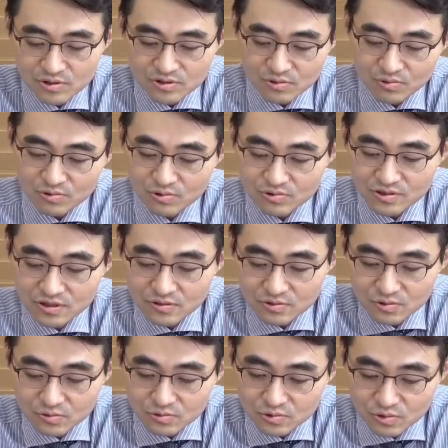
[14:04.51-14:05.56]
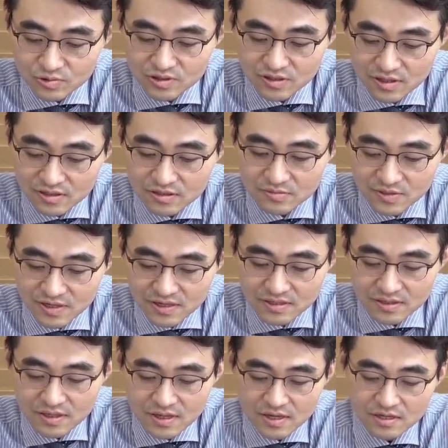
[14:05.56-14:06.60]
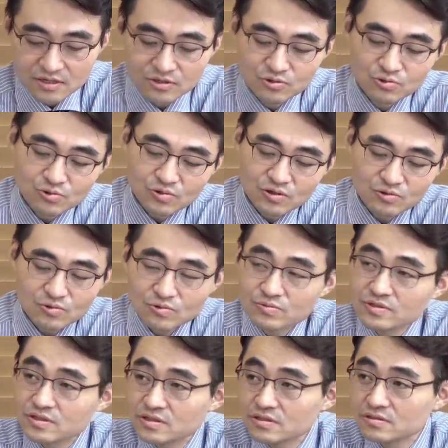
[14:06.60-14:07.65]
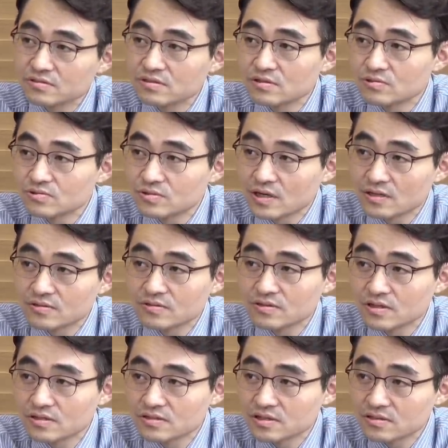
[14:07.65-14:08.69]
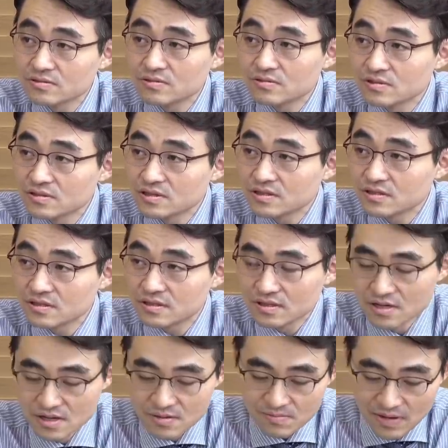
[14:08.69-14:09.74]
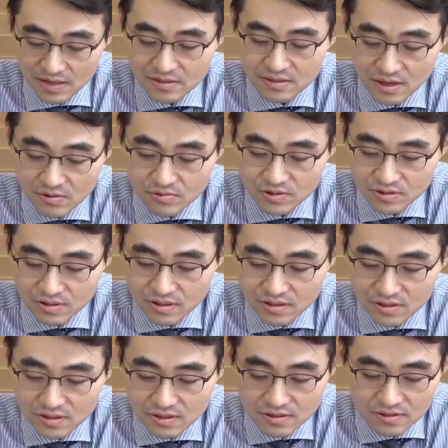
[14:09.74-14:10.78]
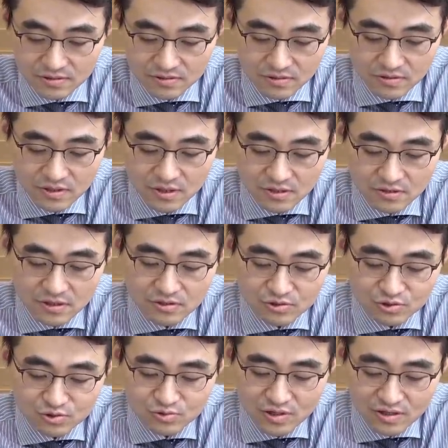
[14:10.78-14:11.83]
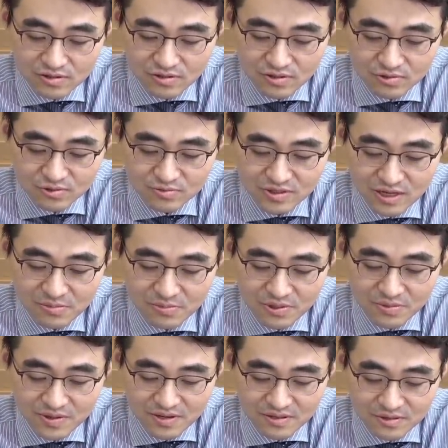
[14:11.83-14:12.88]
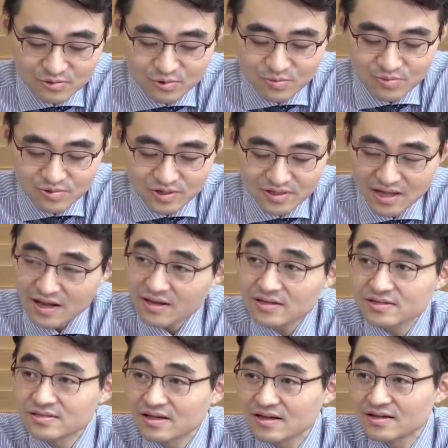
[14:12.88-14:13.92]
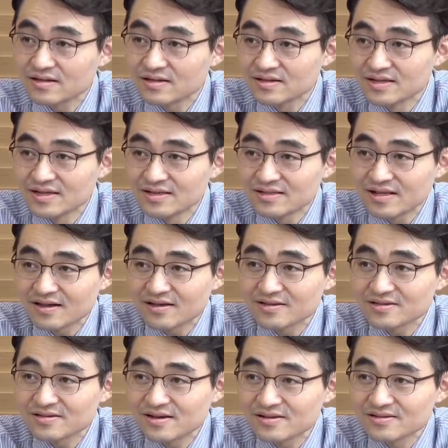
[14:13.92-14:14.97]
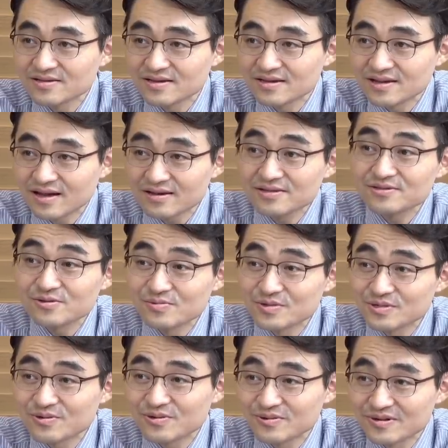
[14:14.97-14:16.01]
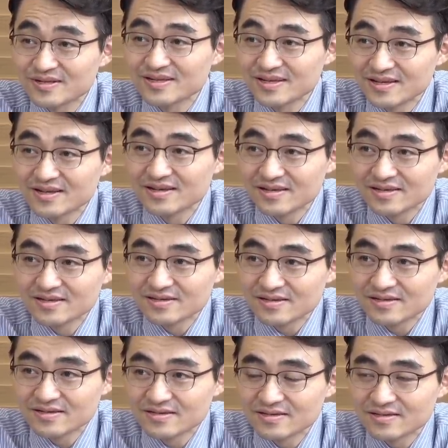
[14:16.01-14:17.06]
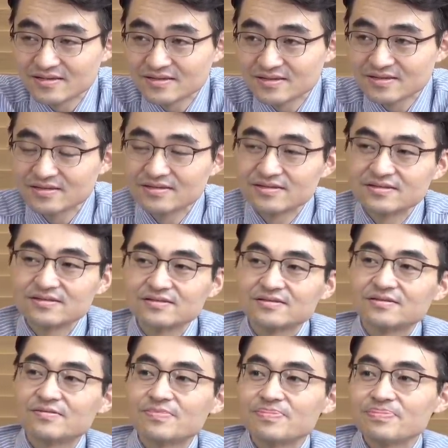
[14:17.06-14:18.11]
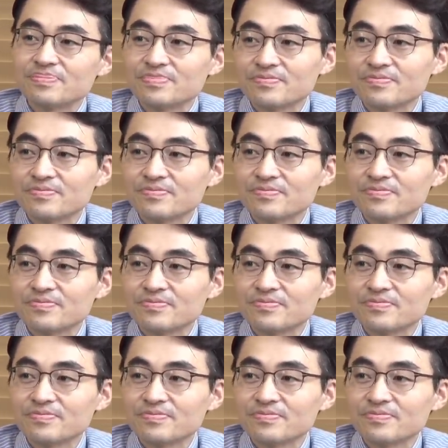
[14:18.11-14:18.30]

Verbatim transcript: 이제 온도차는 조, 존재는 하지만 이쪽이 조금씩 의외로 좀 개선되는 시그널들이 많이 나오고 있다. 그래서 근데 그 중에서 좀 살펴봐야 될 종목이 타겟이다. 타겟이란 음. 이제 할인점이죠. 음. 타겟이 이제 월마트보다는